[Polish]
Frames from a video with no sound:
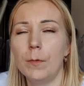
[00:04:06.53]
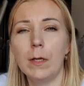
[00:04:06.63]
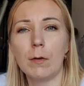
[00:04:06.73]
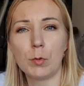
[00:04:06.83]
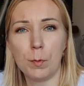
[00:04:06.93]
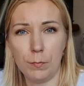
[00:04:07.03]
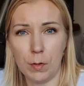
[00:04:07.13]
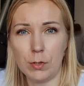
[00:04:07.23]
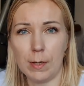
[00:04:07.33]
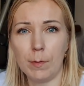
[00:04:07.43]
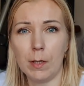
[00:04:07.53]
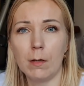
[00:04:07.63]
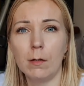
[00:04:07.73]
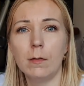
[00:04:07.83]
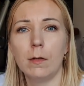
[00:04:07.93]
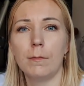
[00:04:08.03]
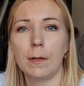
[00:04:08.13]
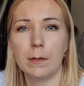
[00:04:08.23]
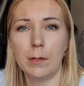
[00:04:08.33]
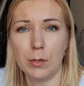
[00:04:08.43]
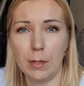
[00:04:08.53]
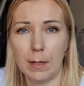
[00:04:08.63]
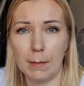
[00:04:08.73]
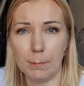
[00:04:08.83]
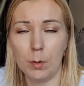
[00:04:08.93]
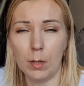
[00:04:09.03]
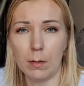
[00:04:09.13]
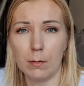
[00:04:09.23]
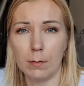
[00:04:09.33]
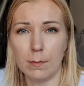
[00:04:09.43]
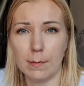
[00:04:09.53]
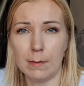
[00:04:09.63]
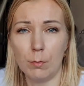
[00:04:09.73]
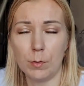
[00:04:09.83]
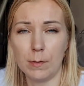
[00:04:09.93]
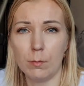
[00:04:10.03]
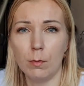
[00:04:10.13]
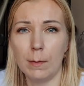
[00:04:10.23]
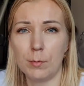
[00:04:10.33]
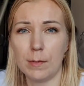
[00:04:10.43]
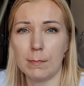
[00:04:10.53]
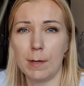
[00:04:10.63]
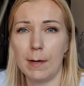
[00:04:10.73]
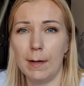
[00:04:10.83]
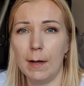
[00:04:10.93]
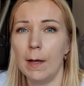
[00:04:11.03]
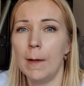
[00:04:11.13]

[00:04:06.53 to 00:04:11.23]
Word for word: ja już potwierdziłam te konto, faktycznie na moje konto zostało przez Google przesłane